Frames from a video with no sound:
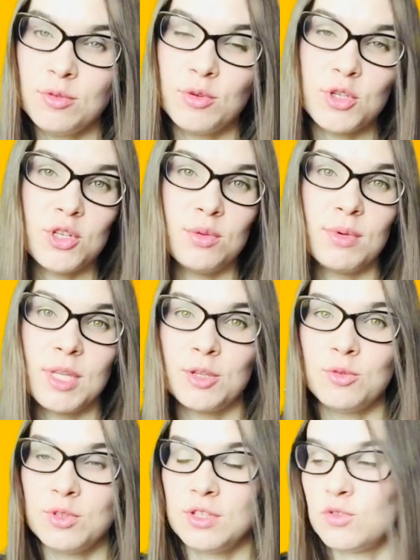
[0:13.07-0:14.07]
очень
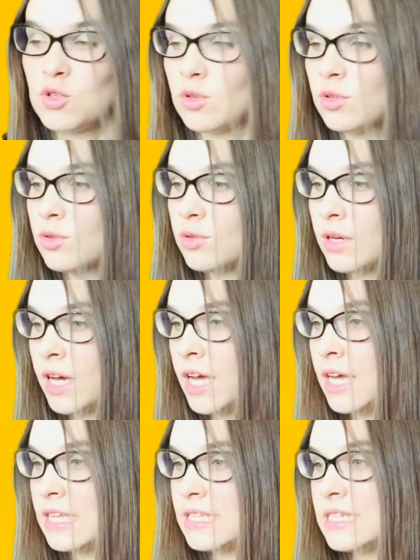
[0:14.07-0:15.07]
молодую девчонку
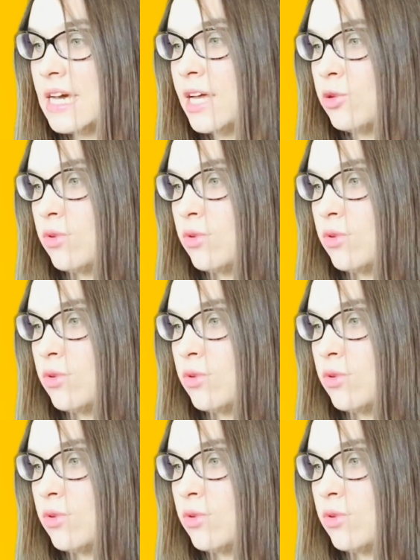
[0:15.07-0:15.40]
Диану